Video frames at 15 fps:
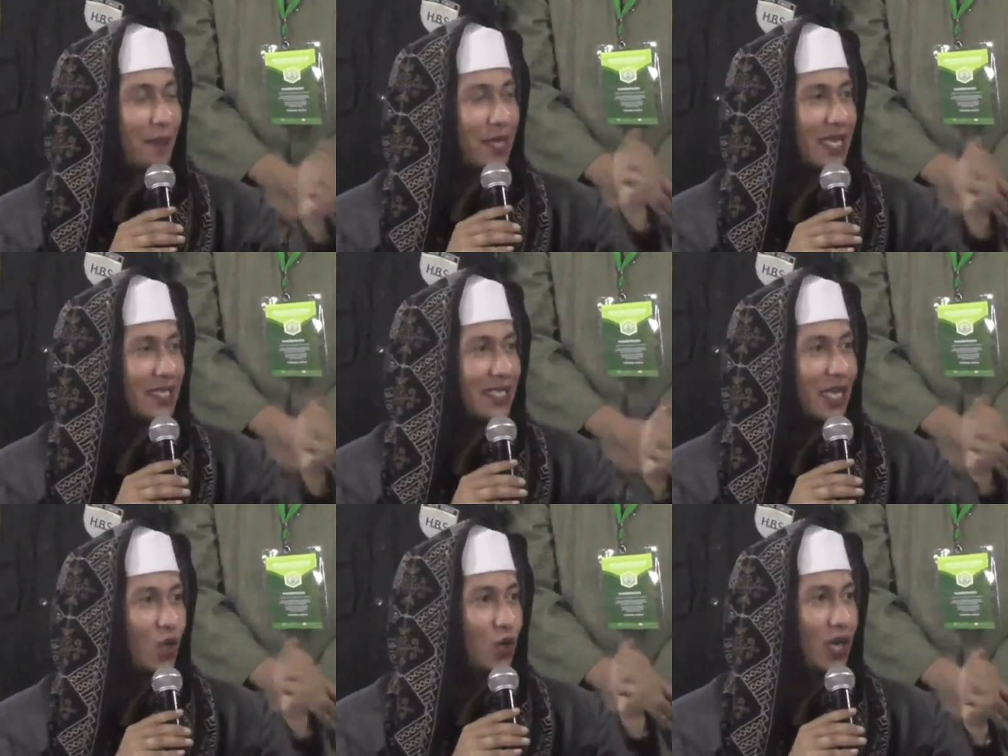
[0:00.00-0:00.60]

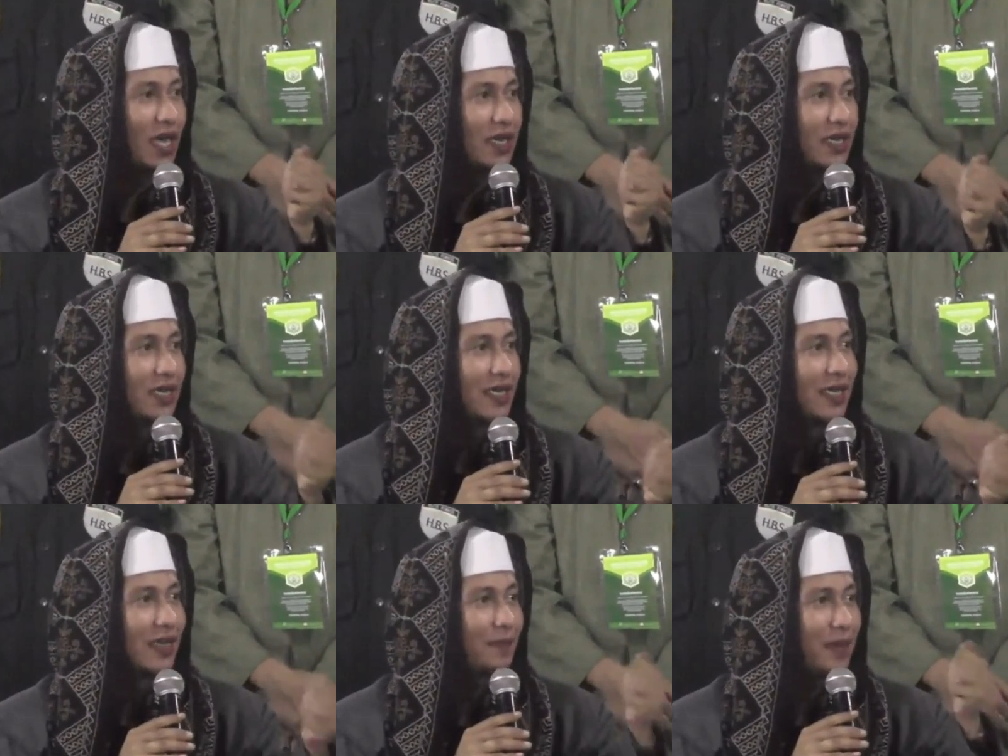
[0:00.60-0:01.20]
teguhlah
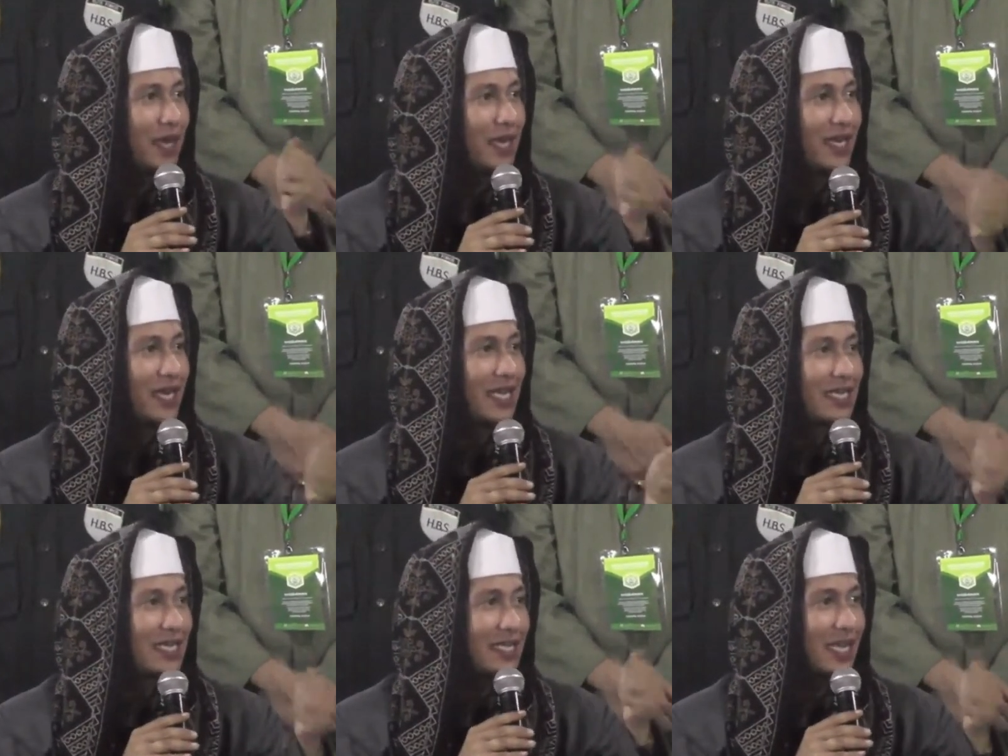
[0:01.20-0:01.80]
kepada
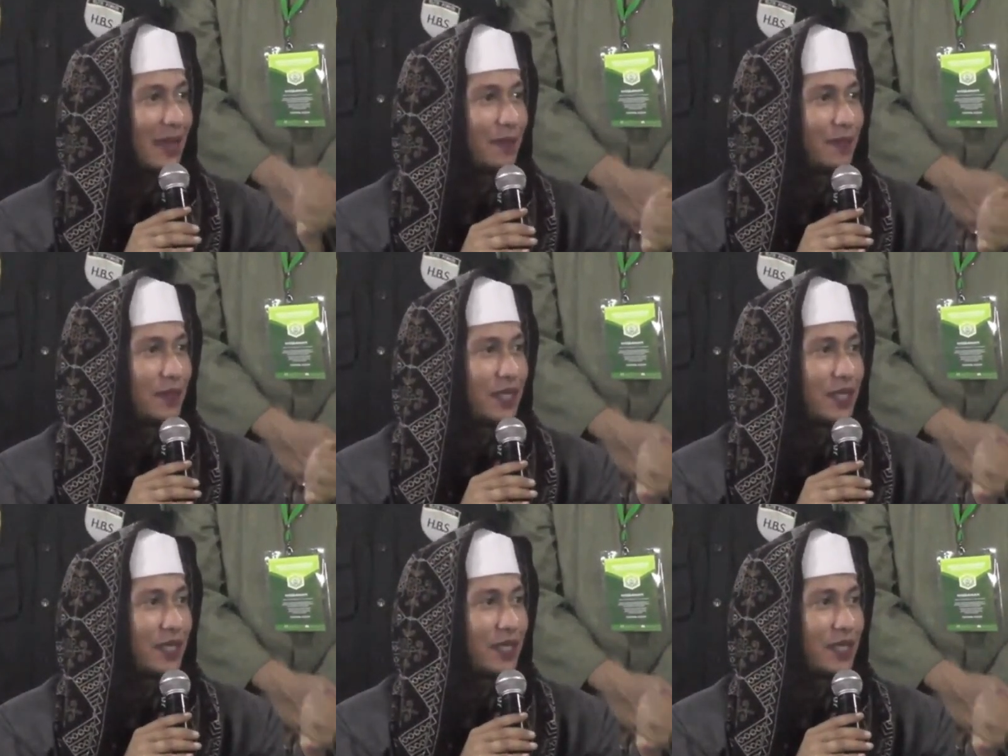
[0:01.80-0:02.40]

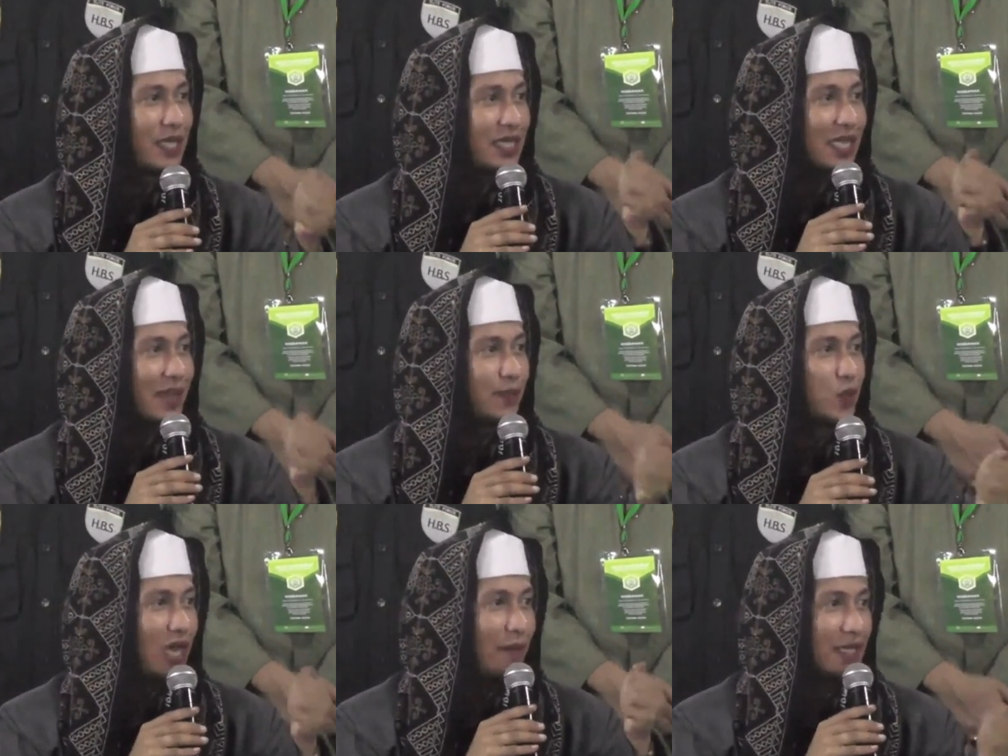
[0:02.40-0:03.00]
kitab-kitab ulama
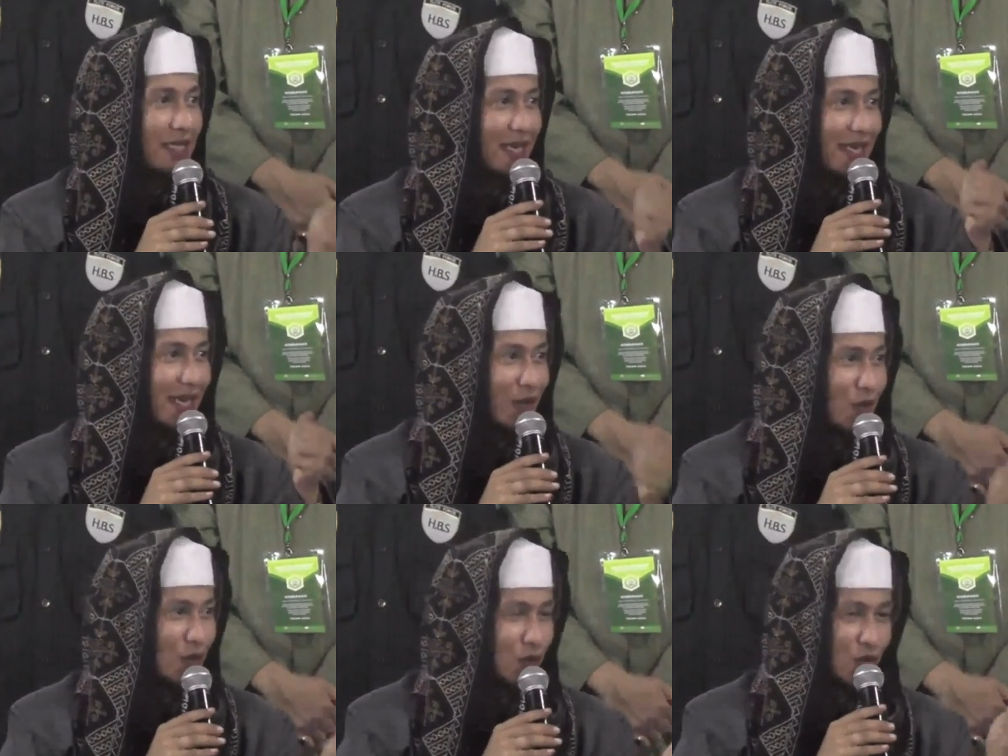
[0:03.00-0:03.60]
terdahulu.